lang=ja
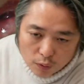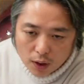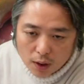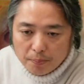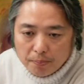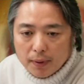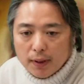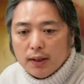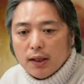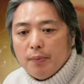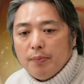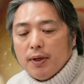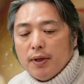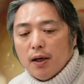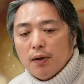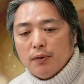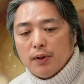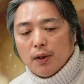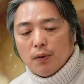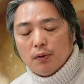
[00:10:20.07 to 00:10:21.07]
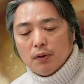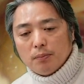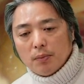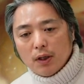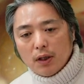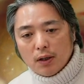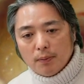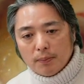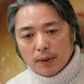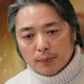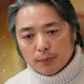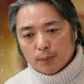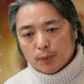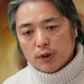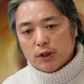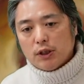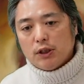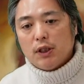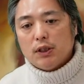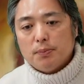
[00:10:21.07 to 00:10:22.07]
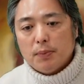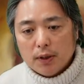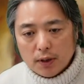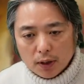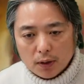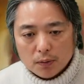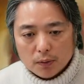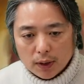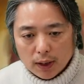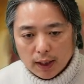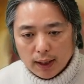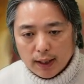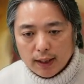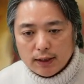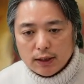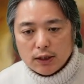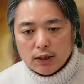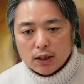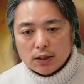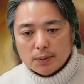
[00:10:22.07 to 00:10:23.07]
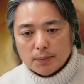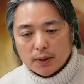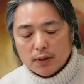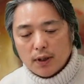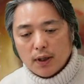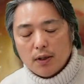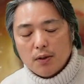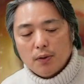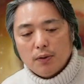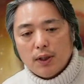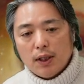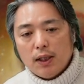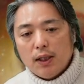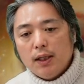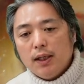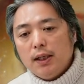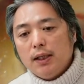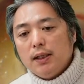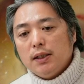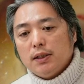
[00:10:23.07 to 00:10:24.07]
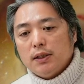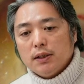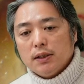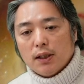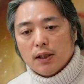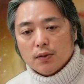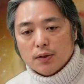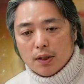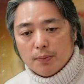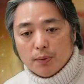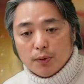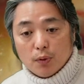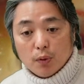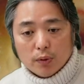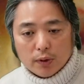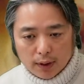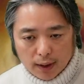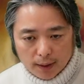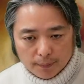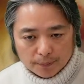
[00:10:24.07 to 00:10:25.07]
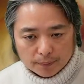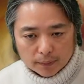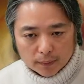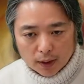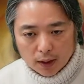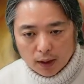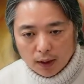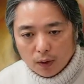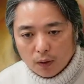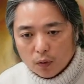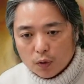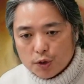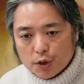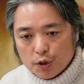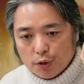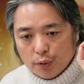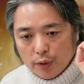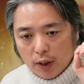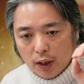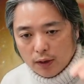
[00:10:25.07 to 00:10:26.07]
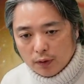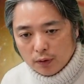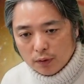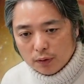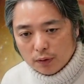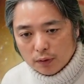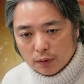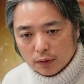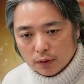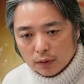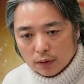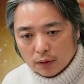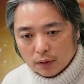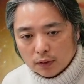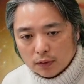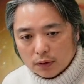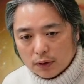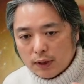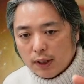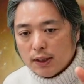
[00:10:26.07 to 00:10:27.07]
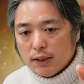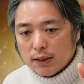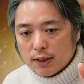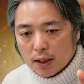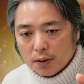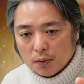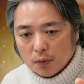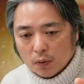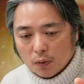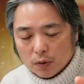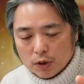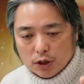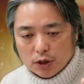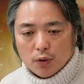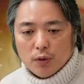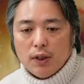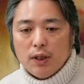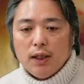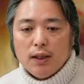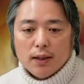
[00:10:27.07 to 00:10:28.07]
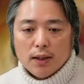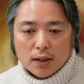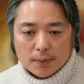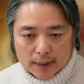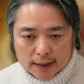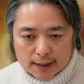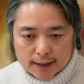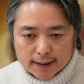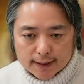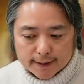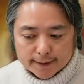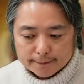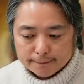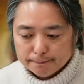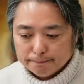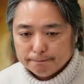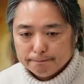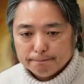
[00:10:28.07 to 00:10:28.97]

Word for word: これはやっぱりダメなので、この場合はまあもう死んでしまっているので、壊死してしまっているので、神経を全部取って、お薬を入れてるステージ3の治療になります。